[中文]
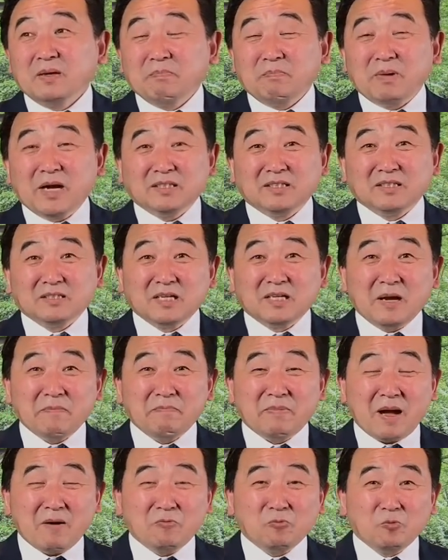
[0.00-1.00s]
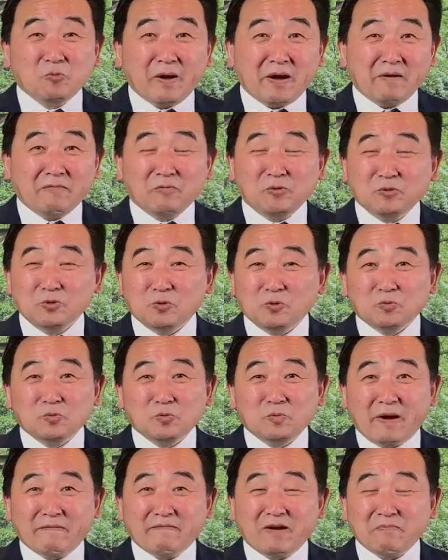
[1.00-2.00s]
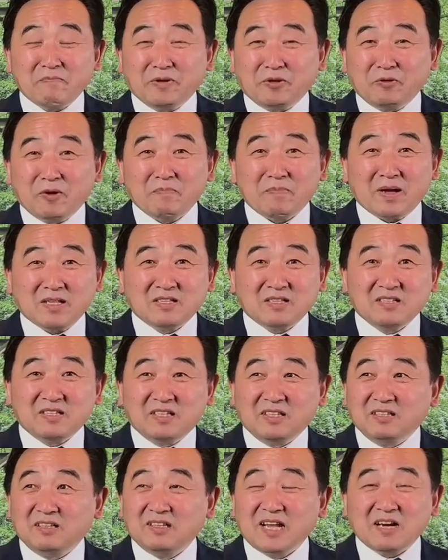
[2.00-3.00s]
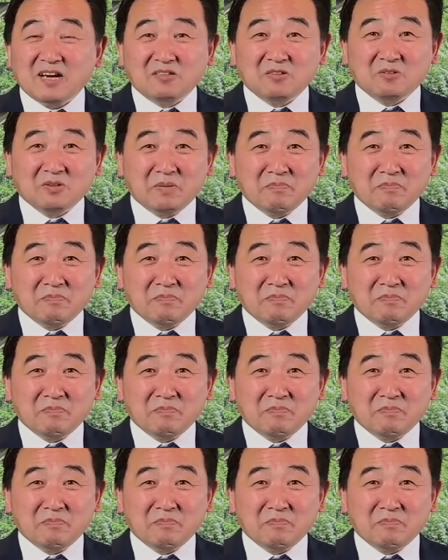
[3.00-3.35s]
拜登还把五百用五百万美元把自己烂肉给